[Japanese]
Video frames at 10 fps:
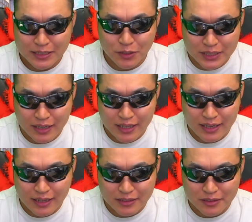そし
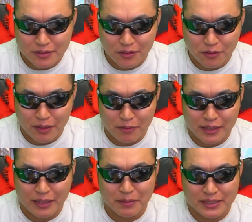て、来週の予定も
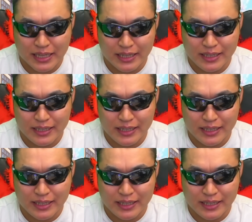出ていますね。